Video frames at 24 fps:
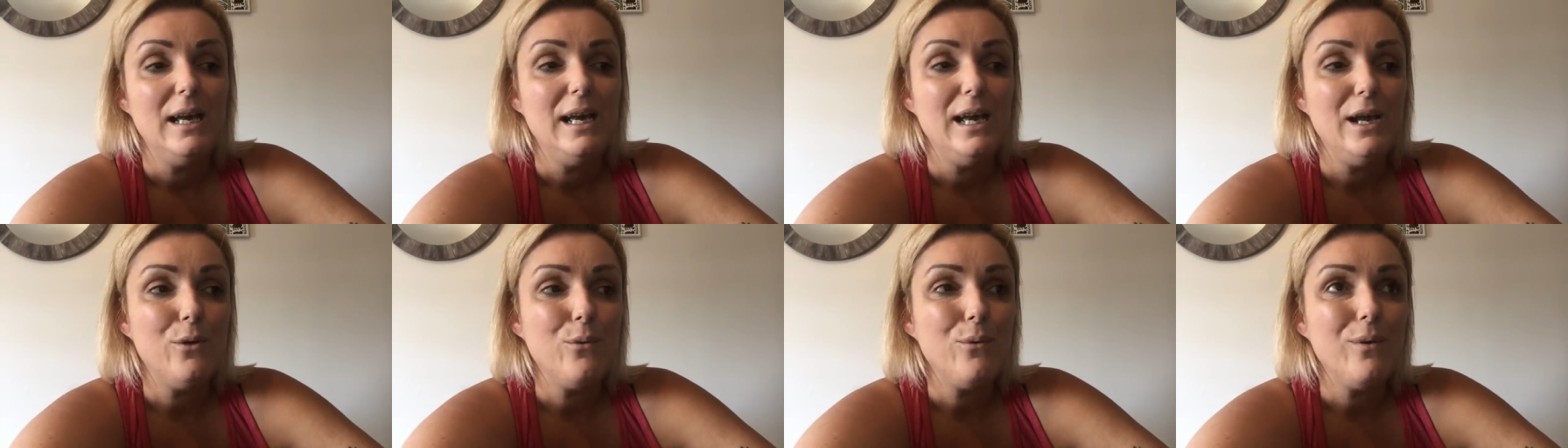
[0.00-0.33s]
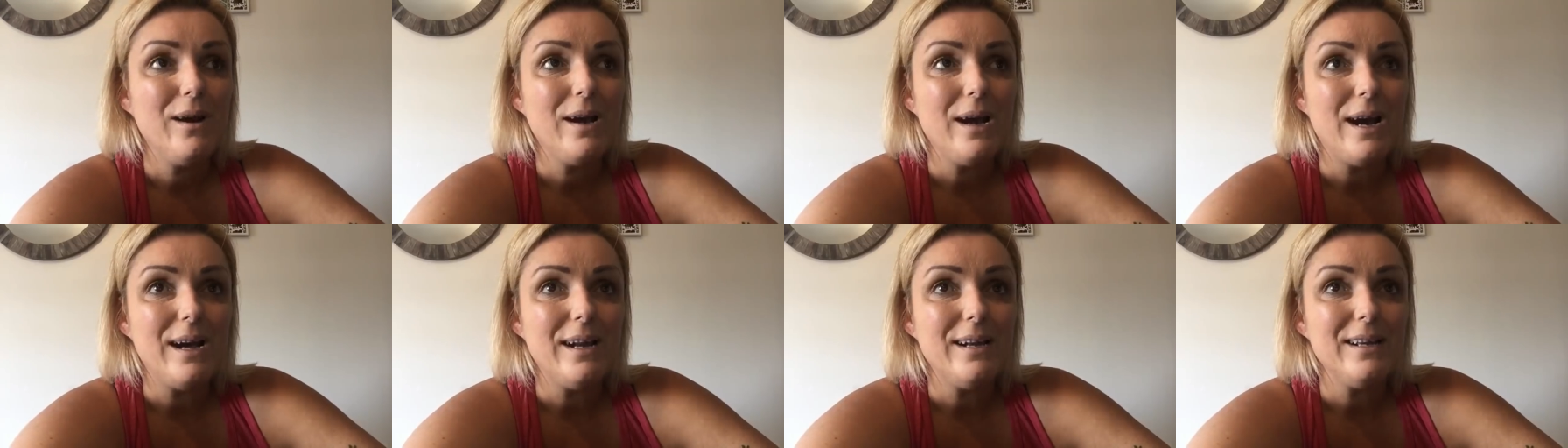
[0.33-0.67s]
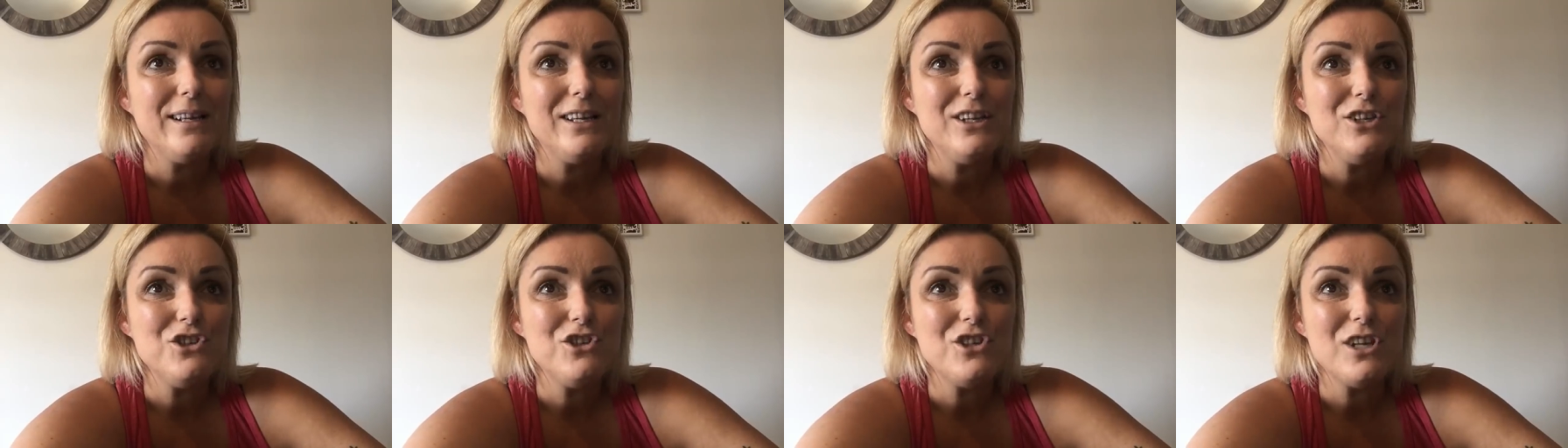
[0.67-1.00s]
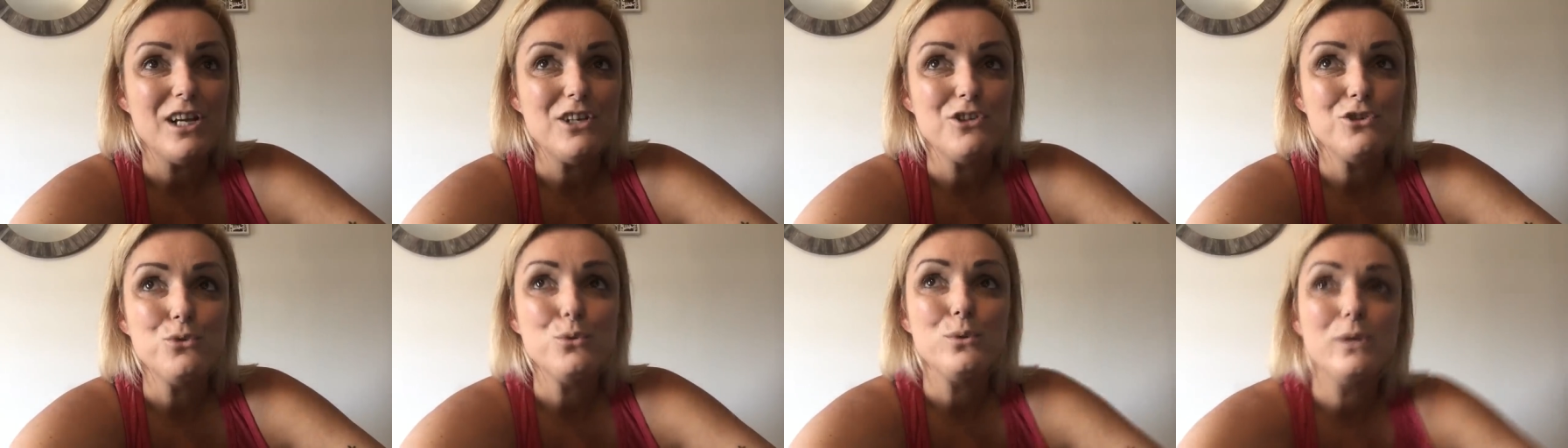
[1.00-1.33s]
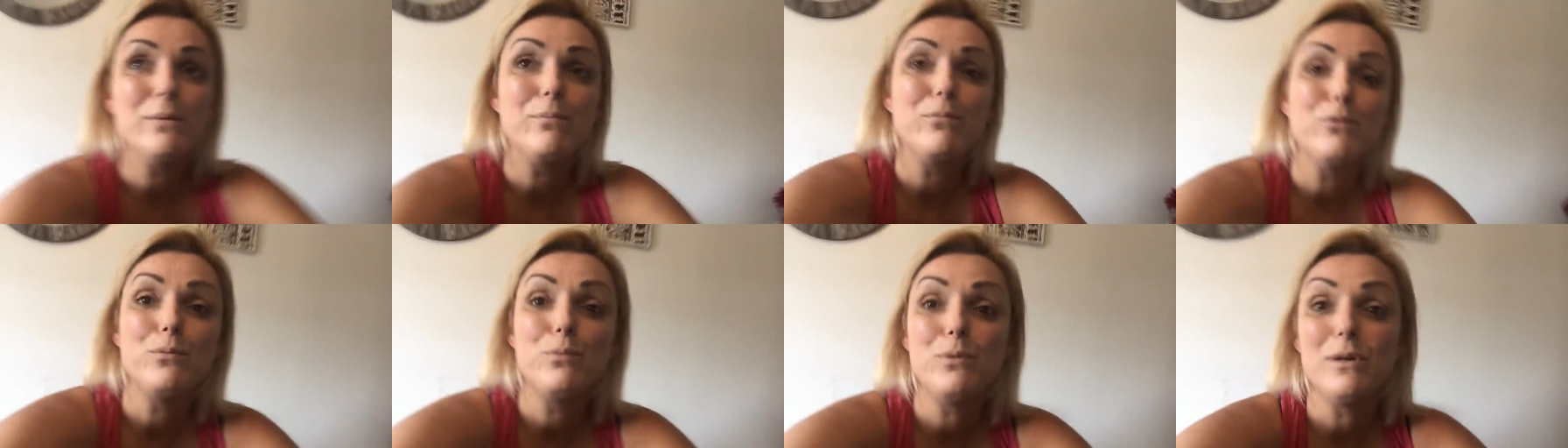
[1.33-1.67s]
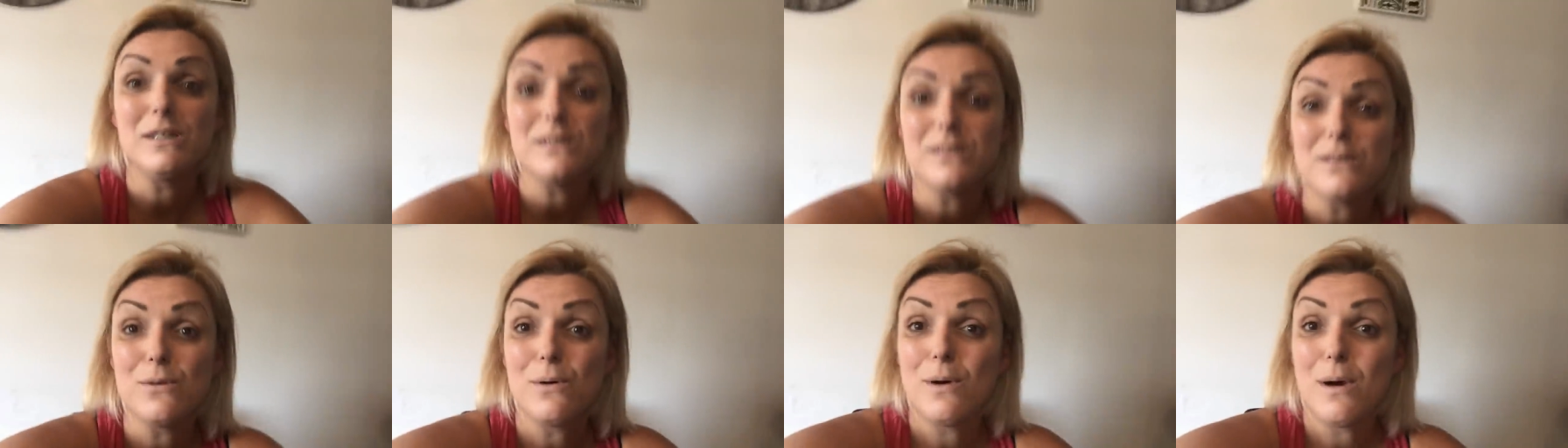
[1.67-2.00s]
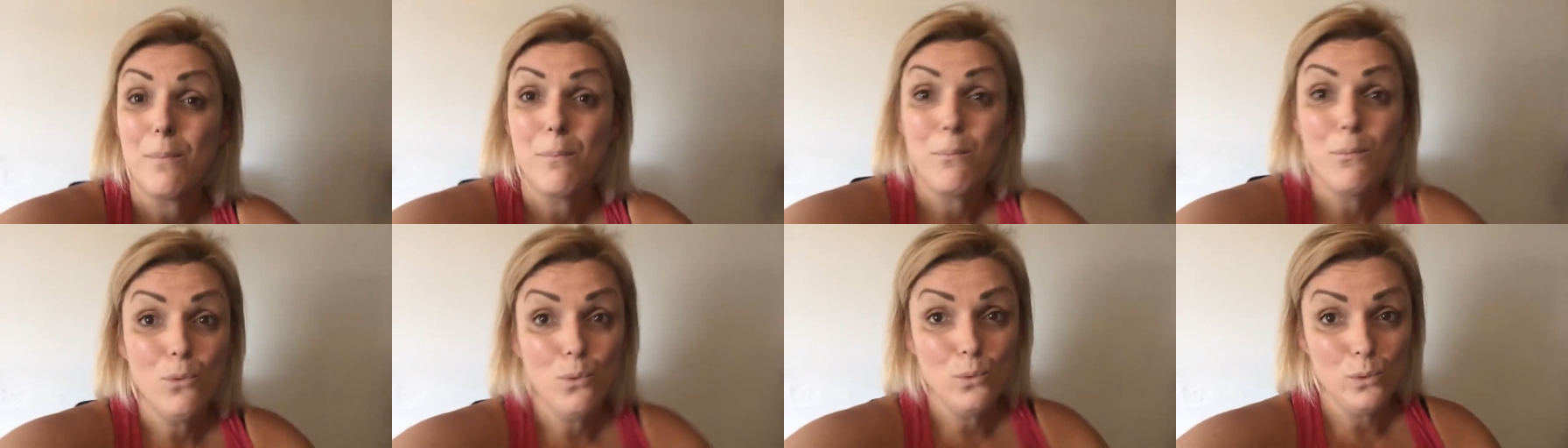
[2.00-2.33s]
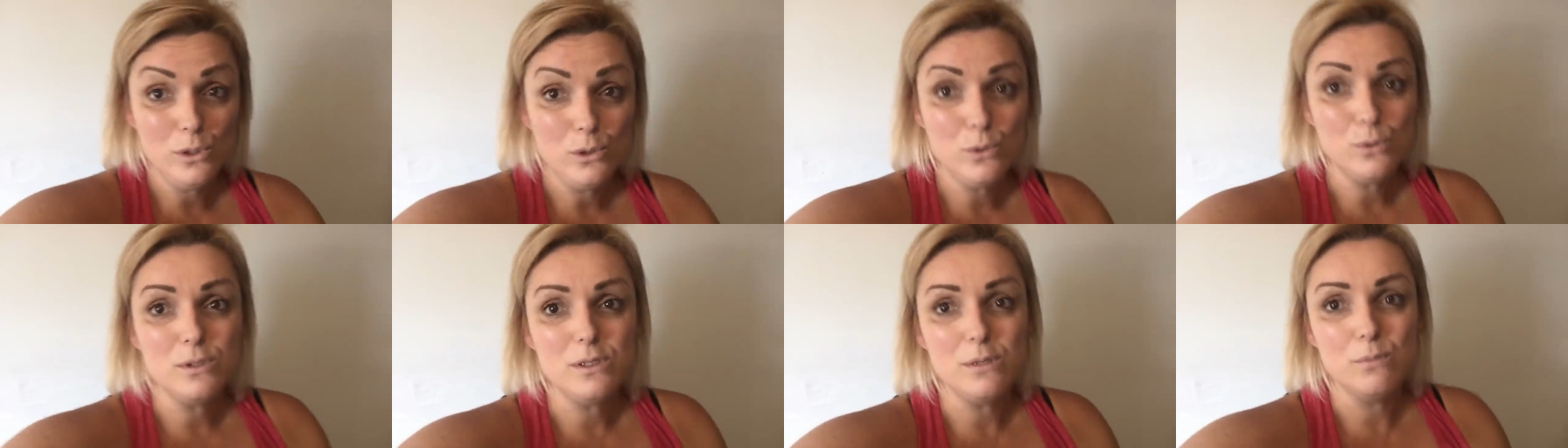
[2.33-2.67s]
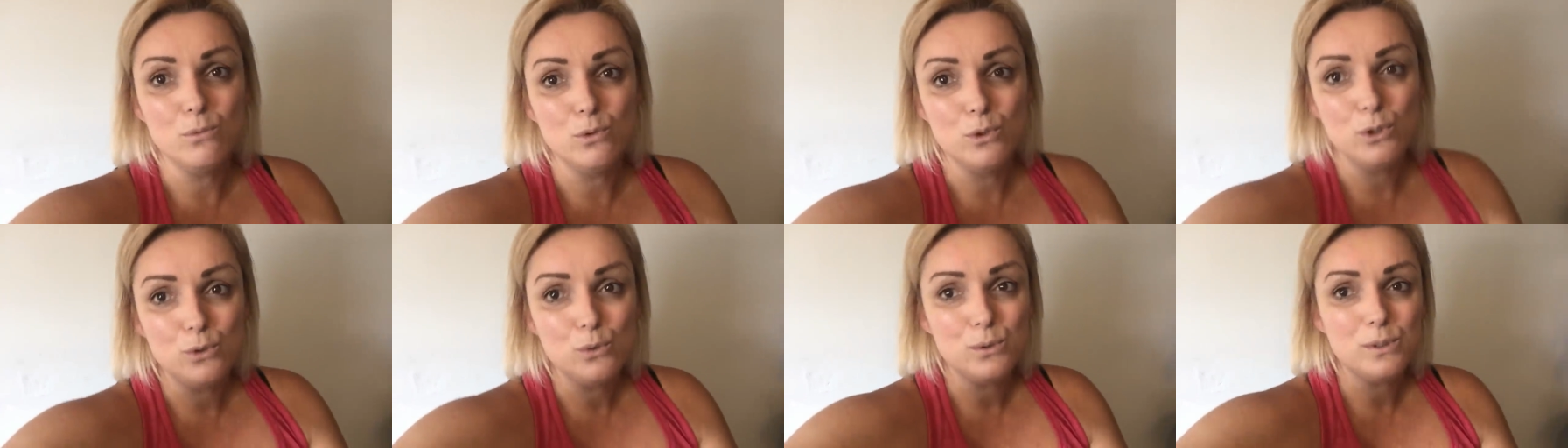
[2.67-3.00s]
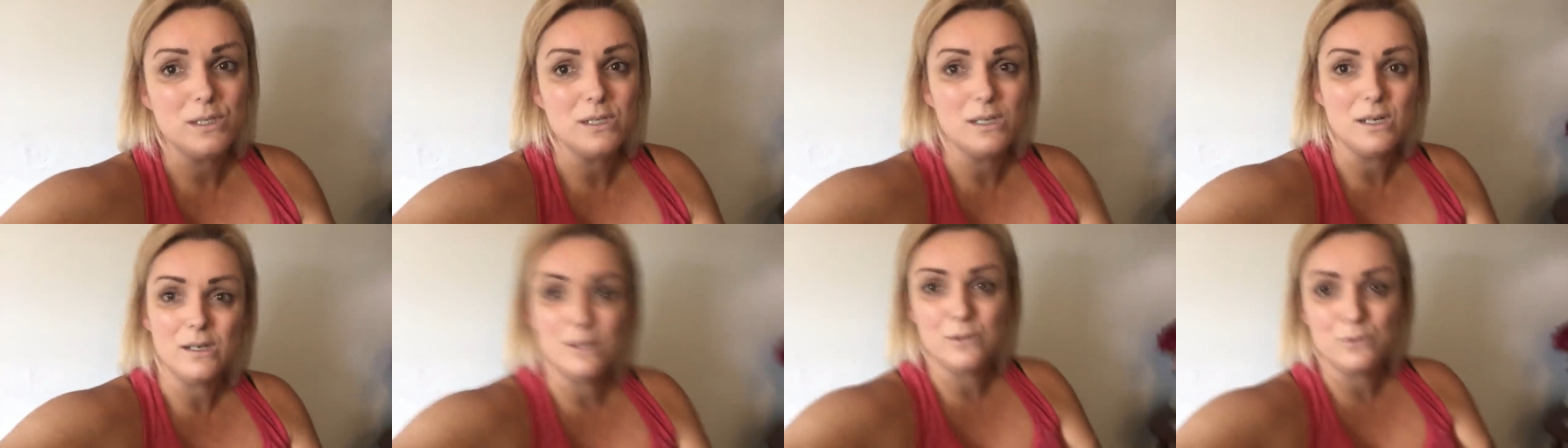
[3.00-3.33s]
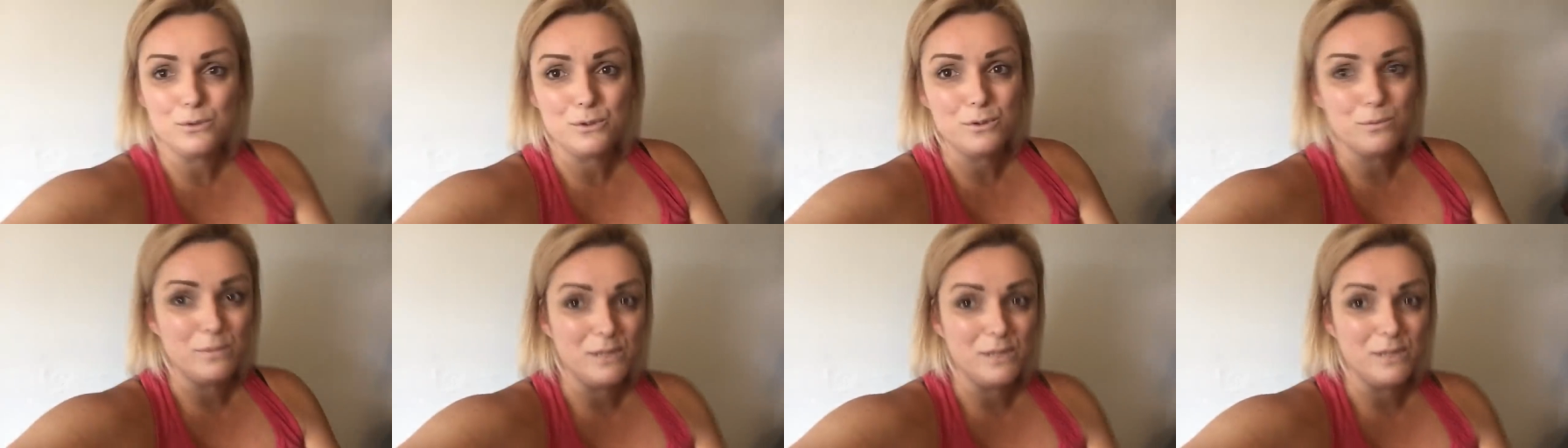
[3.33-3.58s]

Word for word: É um cara que já ajuda a população há muitos e muitos anos,